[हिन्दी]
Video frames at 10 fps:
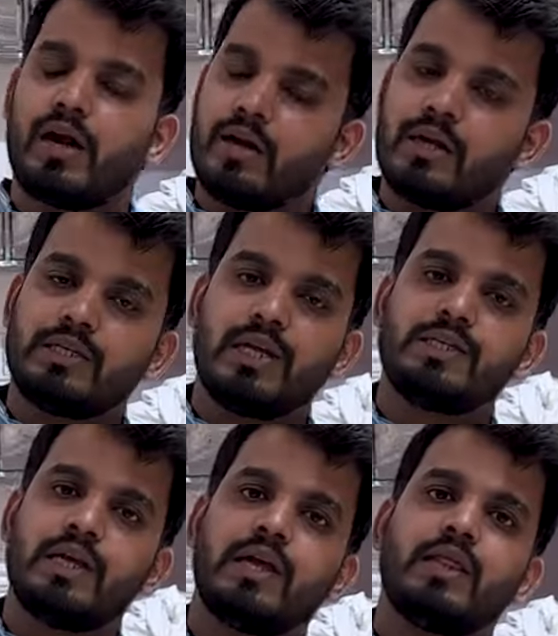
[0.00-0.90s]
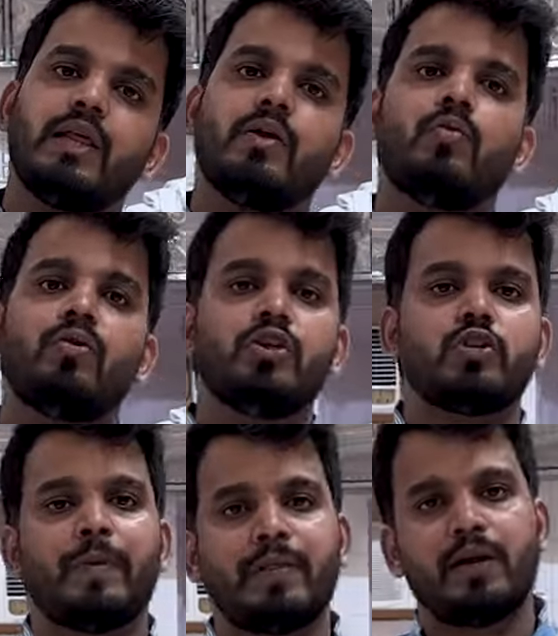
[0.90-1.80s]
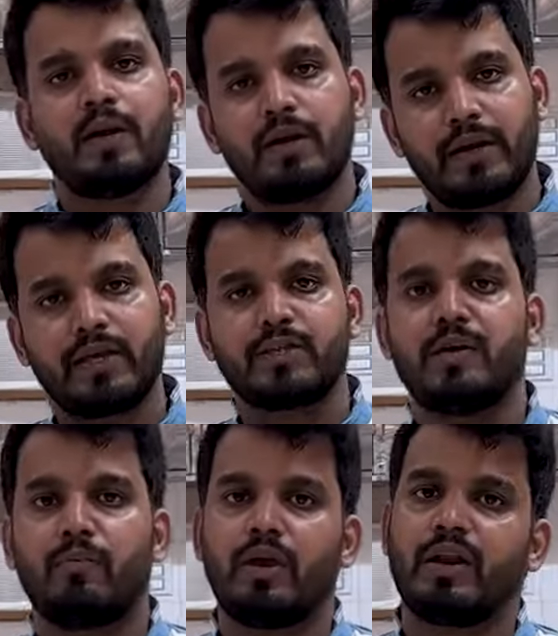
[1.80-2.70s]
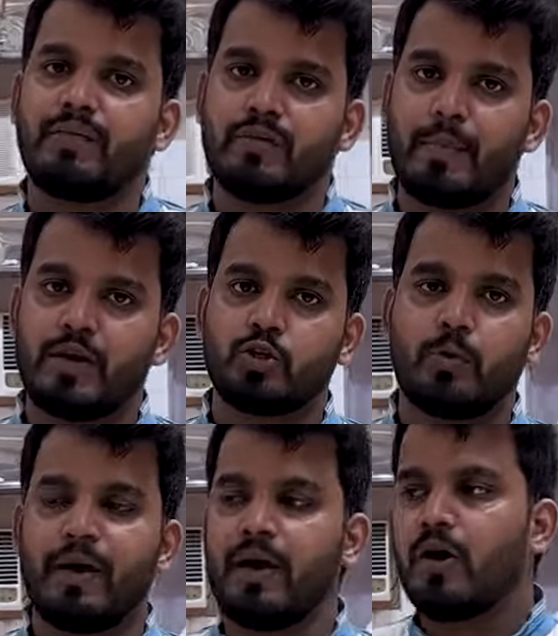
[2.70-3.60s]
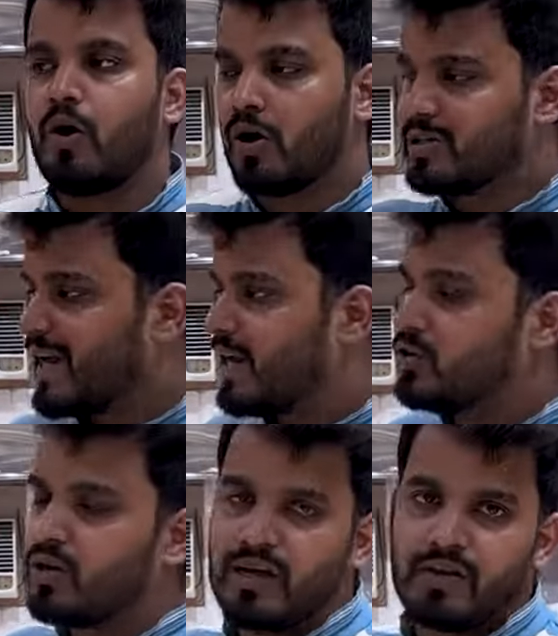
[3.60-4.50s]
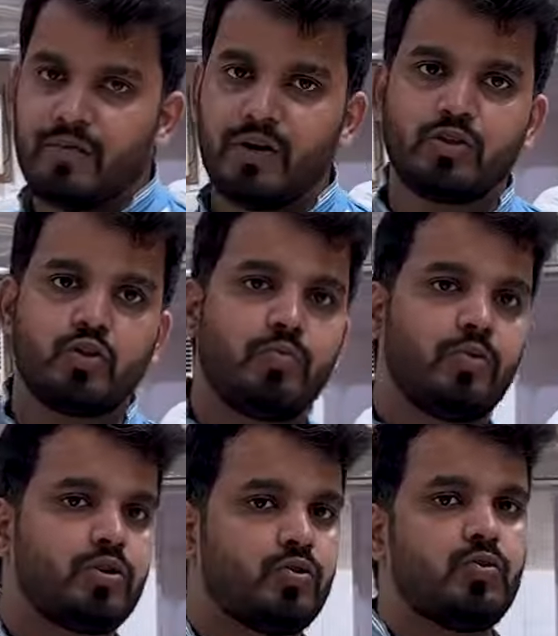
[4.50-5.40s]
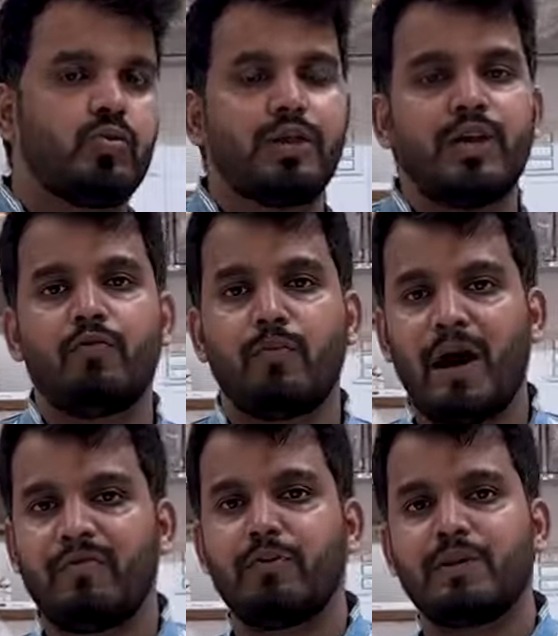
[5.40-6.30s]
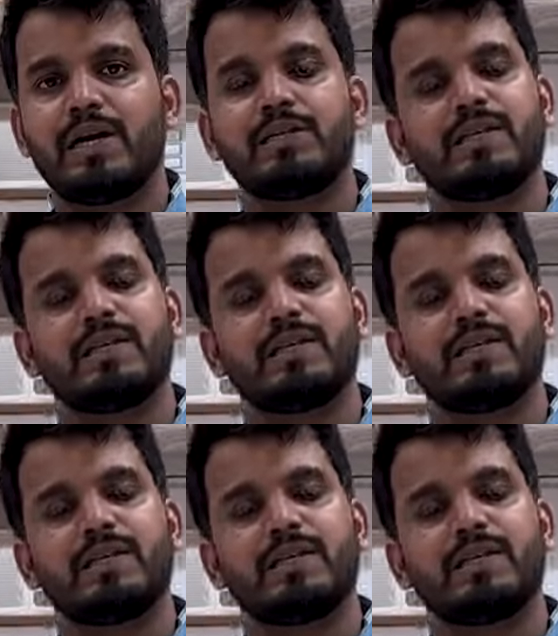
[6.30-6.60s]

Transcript: कटरा शहनशाही के अंदर 1915 टेक्सटाइल मॉल के नाम से हमारी शॉप है और सेकंड जो यहाँ से वीडियो शूट हो रही है वो महावीर बाजार